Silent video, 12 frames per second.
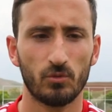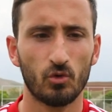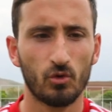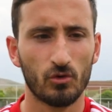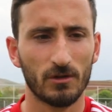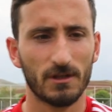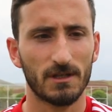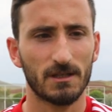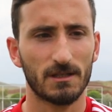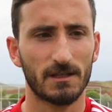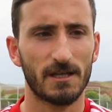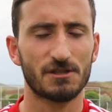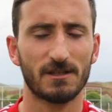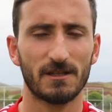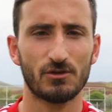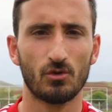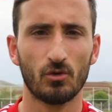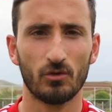Bugün e,
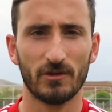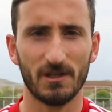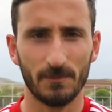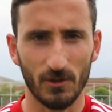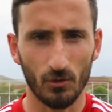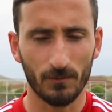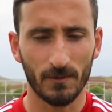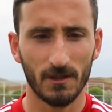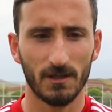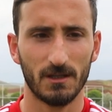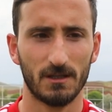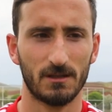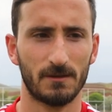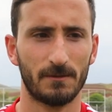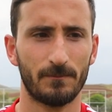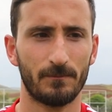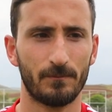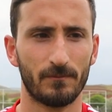gerçekten çok özel bir gün. E,
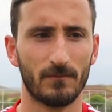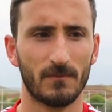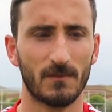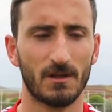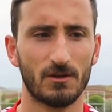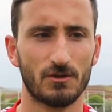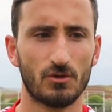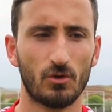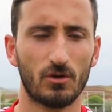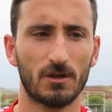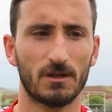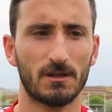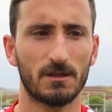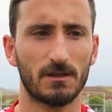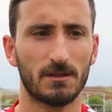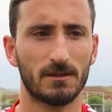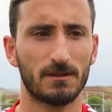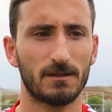çok e,
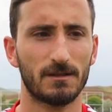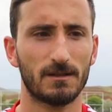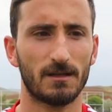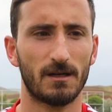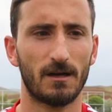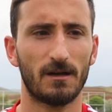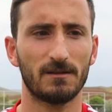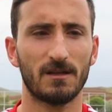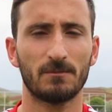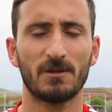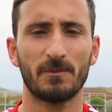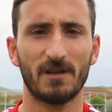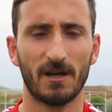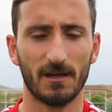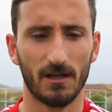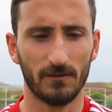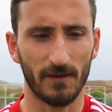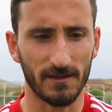anlamlı bir
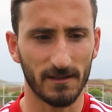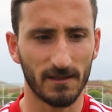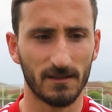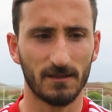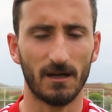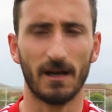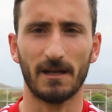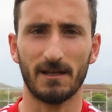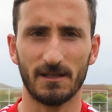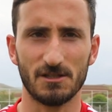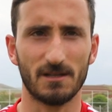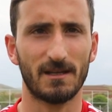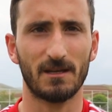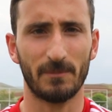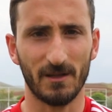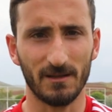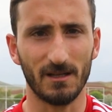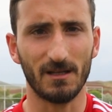karar verdik. Ailece, tek
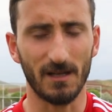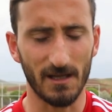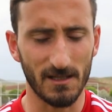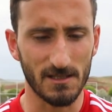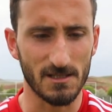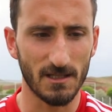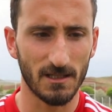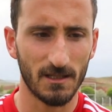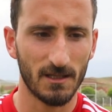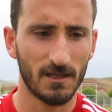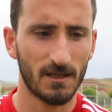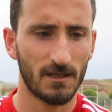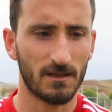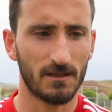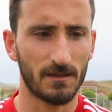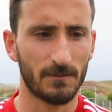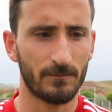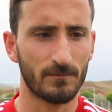ben değil ailecek.
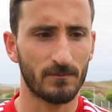E,